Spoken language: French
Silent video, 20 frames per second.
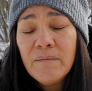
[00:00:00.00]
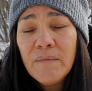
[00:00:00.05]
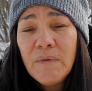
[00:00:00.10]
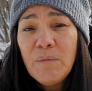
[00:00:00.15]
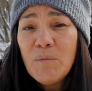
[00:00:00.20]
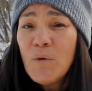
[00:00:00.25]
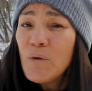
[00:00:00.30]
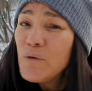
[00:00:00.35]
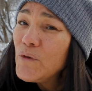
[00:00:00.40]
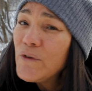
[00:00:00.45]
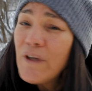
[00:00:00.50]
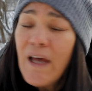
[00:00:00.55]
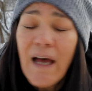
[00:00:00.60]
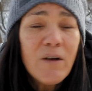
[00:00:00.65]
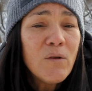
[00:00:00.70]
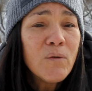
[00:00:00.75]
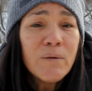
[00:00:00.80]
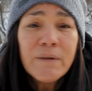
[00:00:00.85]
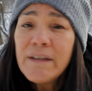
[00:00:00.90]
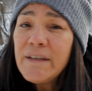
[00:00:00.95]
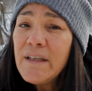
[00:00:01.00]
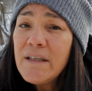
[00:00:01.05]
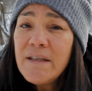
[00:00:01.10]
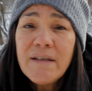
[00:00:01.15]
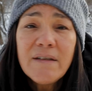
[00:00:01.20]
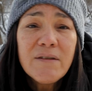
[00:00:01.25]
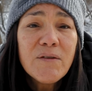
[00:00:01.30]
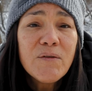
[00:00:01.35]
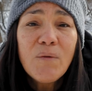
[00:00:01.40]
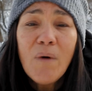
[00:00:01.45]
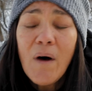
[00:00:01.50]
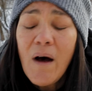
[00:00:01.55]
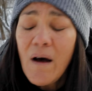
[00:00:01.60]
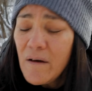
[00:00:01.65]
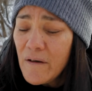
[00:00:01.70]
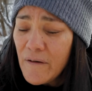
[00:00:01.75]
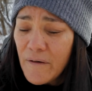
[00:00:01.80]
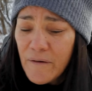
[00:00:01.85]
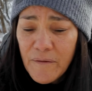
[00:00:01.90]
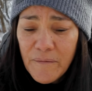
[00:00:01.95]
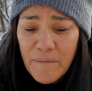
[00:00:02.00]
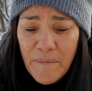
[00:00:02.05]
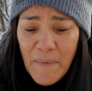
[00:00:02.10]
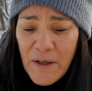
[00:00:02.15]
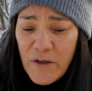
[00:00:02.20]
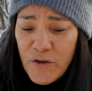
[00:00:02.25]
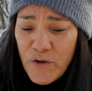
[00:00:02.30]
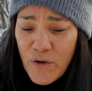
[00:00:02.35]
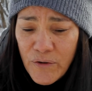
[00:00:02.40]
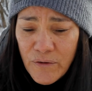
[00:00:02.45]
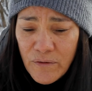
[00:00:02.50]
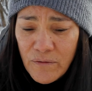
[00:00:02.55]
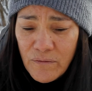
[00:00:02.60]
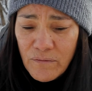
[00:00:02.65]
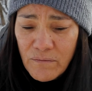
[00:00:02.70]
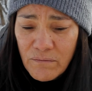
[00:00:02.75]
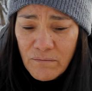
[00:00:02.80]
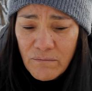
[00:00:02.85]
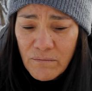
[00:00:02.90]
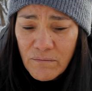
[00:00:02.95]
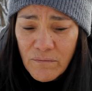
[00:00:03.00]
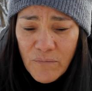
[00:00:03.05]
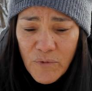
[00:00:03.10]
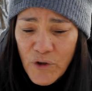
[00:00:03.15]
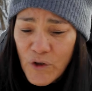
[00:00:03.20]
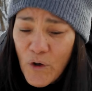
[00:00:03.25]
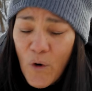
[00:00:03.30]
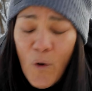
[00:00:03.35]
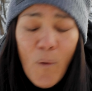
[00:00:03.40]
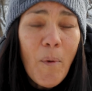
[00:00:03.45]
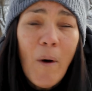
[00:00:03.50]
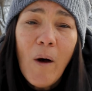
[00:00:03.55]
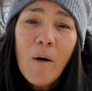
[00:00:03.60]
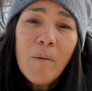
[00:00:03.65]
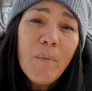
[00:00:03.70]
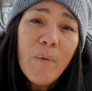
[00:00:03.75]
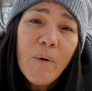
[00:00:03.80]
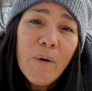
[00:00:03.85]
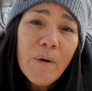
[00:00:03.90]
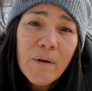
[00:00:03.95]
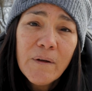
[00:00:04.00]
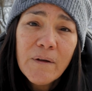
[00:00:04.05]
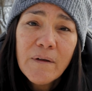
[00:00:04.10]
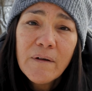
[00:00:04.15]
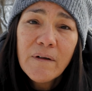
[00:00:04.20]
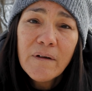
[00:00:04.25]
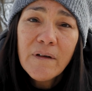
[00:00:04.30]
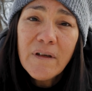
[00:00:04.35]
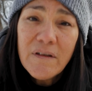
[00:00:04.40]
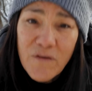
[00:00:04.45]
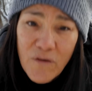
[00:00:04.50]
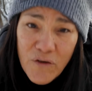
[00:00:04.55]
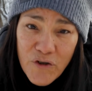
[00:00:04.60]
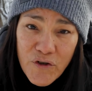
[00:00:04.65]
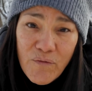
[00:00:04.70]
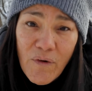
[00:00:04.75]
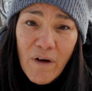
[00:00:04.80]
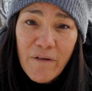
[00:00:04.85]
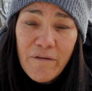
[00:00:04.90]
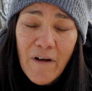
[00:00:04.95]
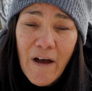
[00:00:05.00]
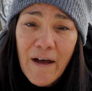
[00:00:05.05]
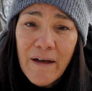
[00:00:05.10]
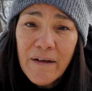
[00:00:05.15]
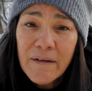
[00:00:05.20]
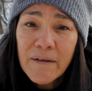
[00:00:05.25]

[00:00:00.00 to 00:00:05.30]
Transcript: Ils m'ont toutes raconté des histoires, mais je ne comprends pas qu'est-ce que je dois faire.